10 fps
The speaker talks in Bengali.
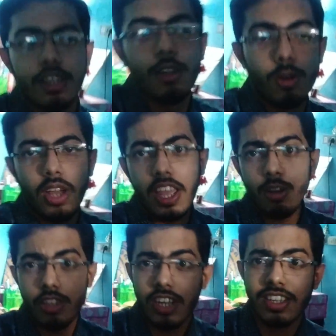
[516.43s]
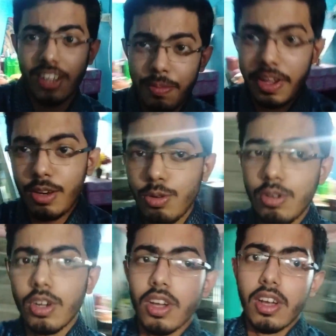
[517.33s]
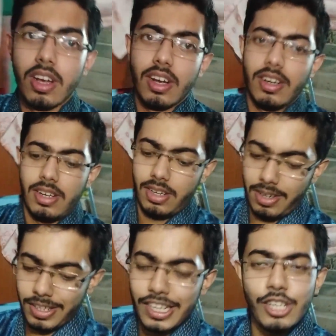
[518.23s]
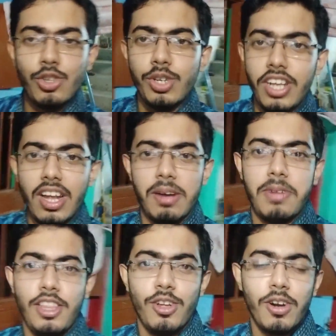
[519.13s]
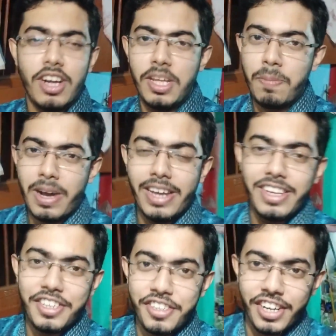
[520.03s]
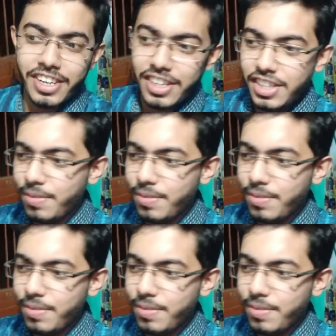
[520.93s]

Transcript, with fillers: তো এই হচ্ছে আজকের মেনু খিচুড়ি লাবড়ার তরকারি পায়েস চাটনি